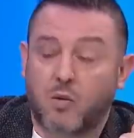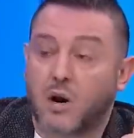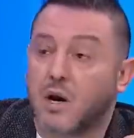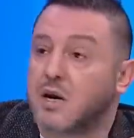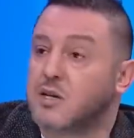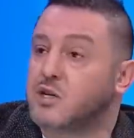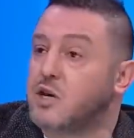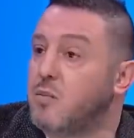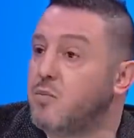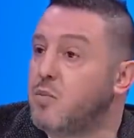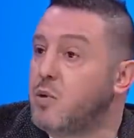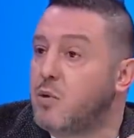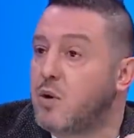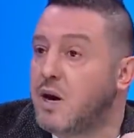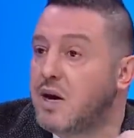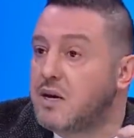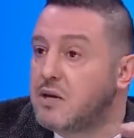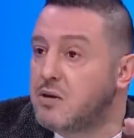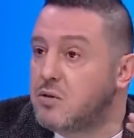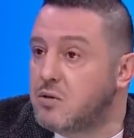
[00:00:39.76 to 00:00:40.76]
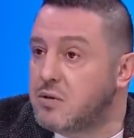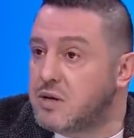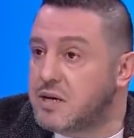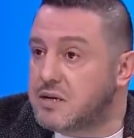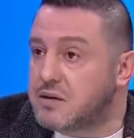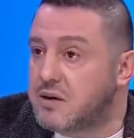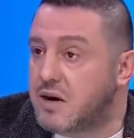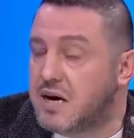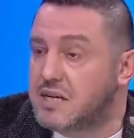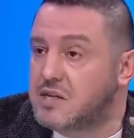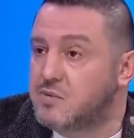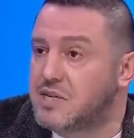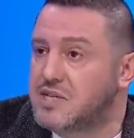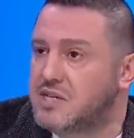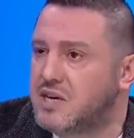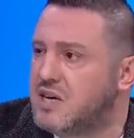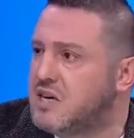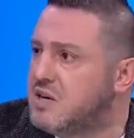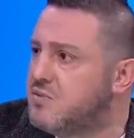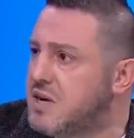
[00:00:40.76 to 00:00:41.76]
Valla şampiyonluğa gidiyorlar. Kaç maç?
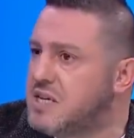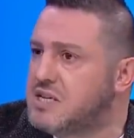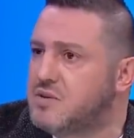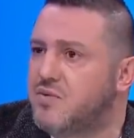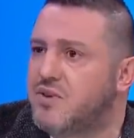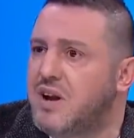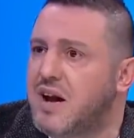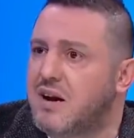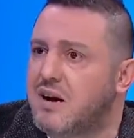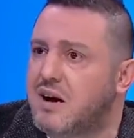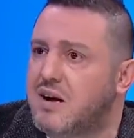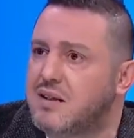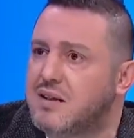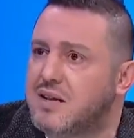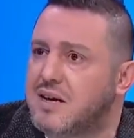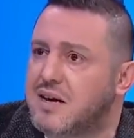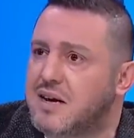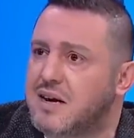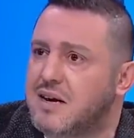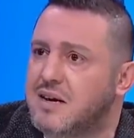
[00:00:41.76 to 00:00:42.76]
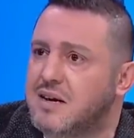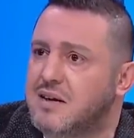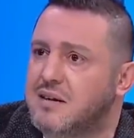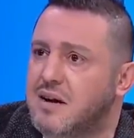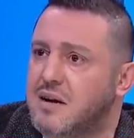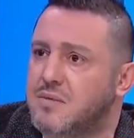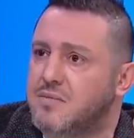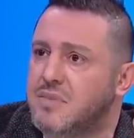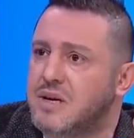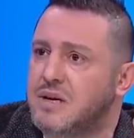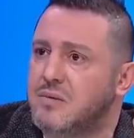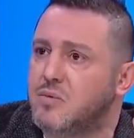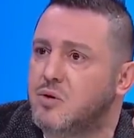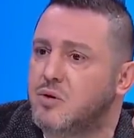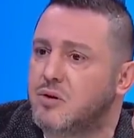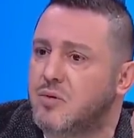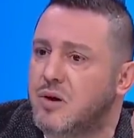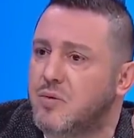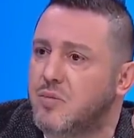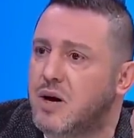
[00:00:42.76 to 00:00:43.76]
iki maç falan kaldı herhalde. Tam
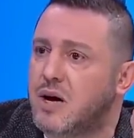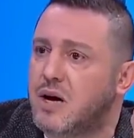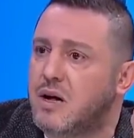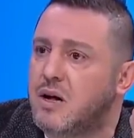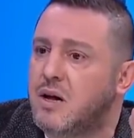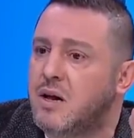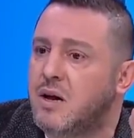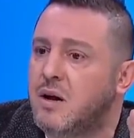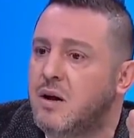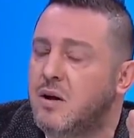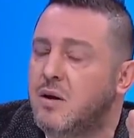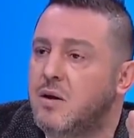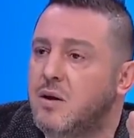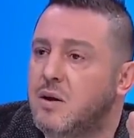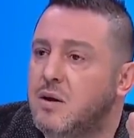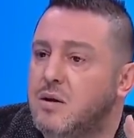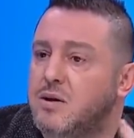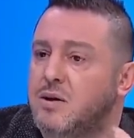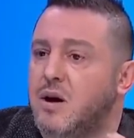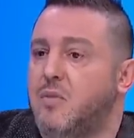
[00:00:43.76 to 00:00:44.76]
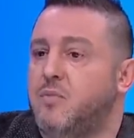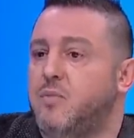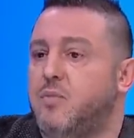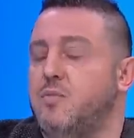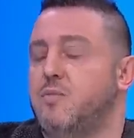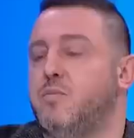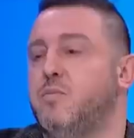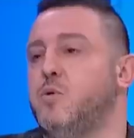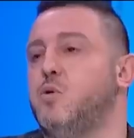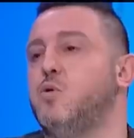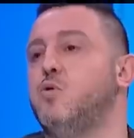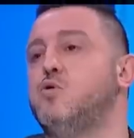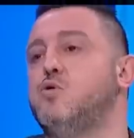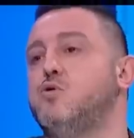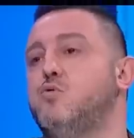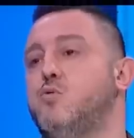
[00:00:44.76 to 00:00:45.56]
bilmiyorum ama ya 3 maç. üç